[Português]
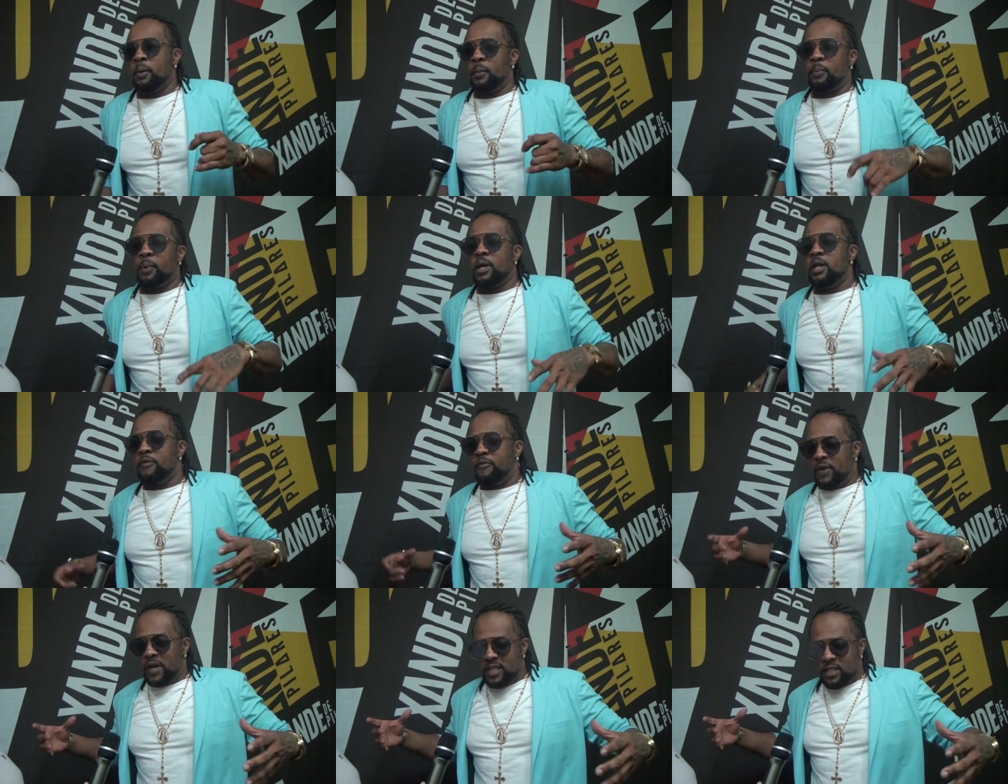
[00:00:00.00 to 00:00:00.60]
Para
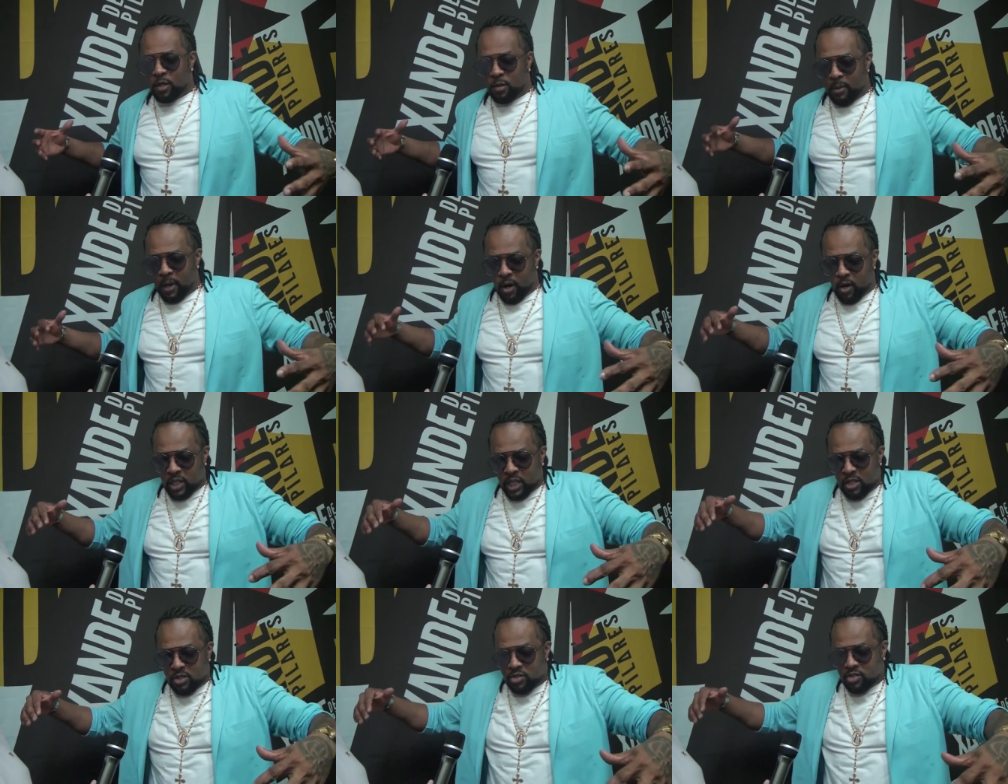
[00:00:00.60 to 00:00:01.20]
ele fazer uma
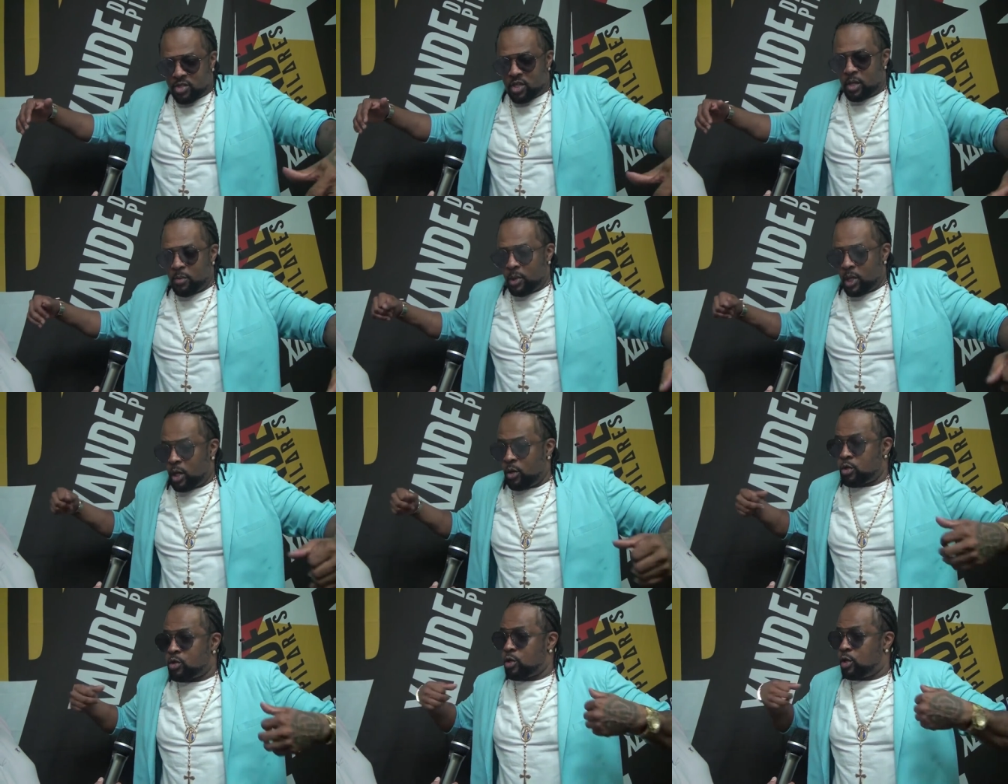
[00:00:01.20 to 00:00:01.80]
roda de
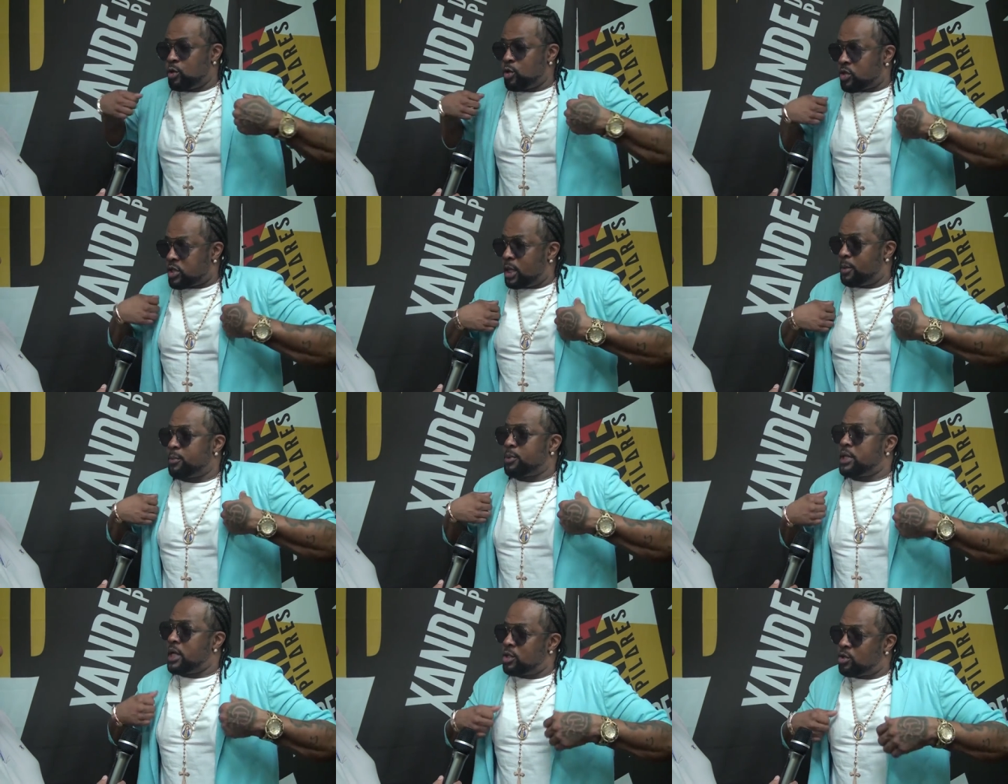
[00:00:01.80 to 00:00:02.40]
samba, eu sou do
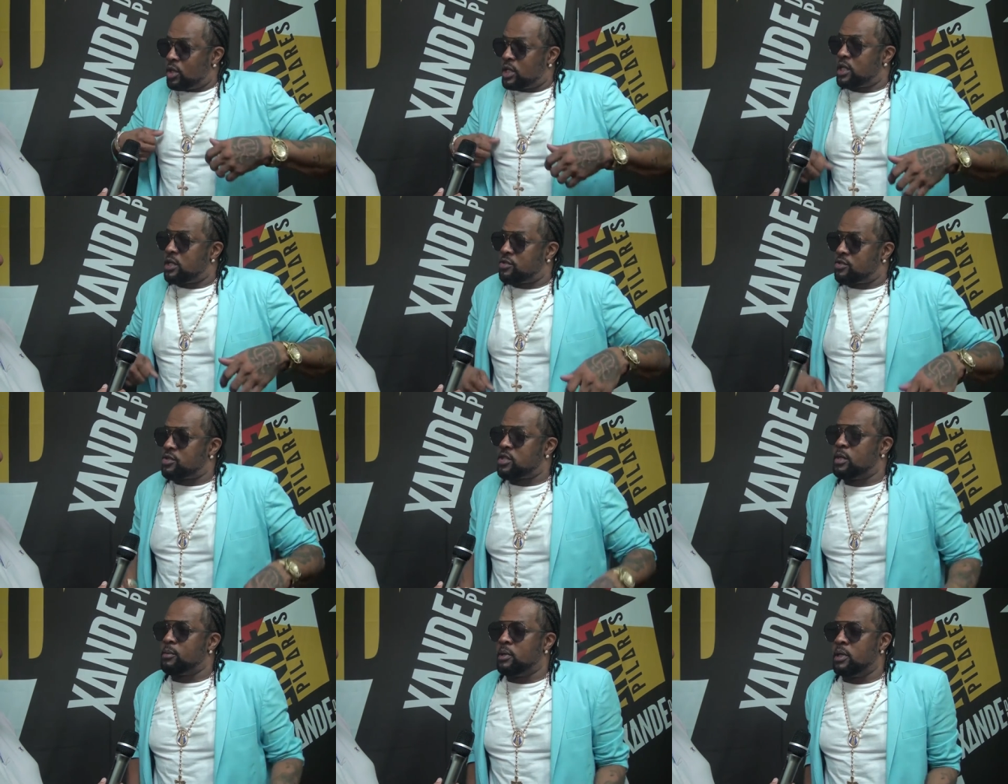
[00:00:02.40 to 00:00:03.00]
tempo das rodas de
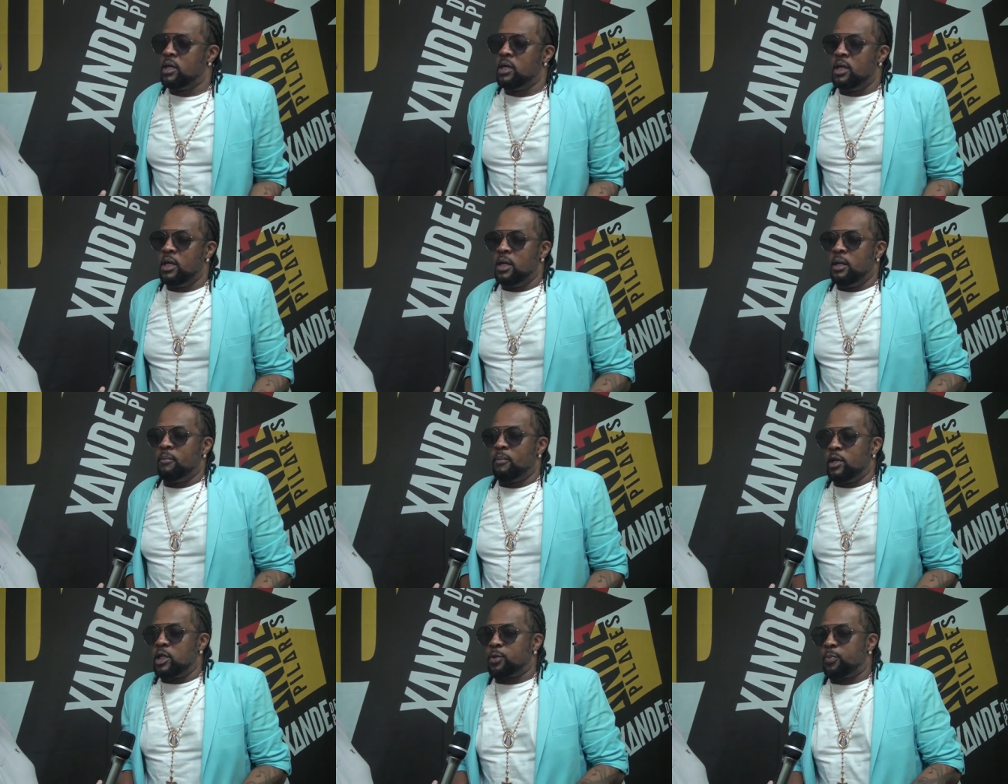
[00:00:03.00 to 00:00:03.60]
samba.
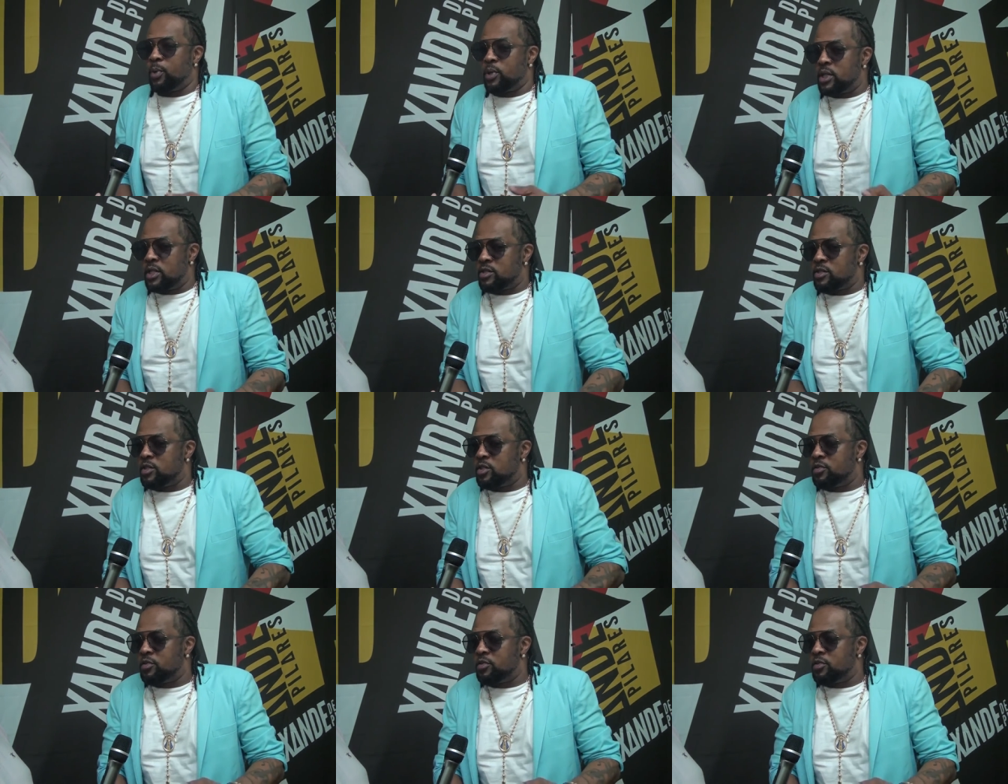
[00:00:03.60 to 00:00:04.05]
Para a gente poder se